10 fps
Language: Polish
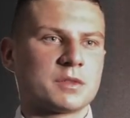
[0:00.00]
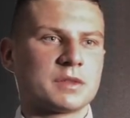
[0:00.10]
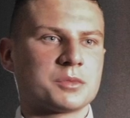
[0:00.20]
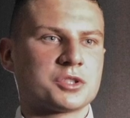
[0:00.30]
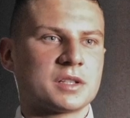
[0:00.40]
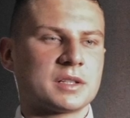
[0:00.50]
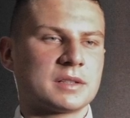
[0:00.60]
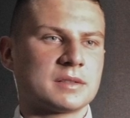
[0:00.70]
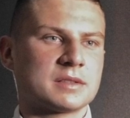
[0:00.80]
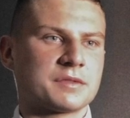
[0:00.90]
powiem,
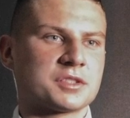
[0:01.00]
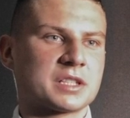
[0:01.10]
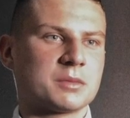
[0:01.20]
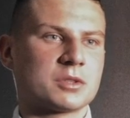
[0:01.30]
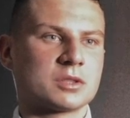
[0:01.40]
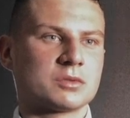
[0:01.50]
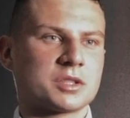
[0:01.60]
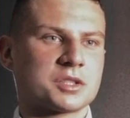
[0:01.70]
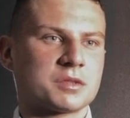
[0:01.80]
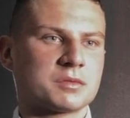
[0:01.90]
że ze wszystkimi
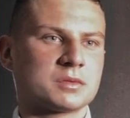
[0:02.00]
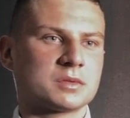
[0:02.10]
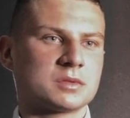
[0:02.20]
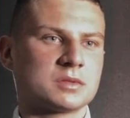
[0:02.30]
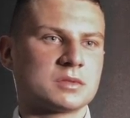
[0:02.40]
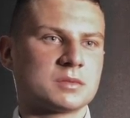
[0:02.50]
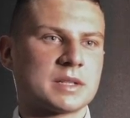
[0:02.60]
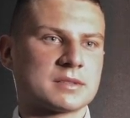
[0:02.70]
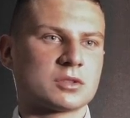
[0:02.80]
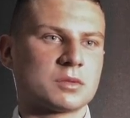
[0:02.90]
dogaduje się e,
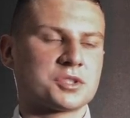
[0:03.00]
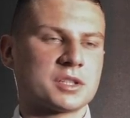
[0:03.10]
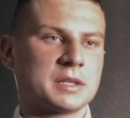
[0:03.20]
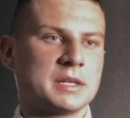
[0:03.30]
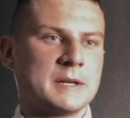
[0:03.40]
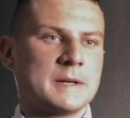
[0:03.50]
bardzo dobrze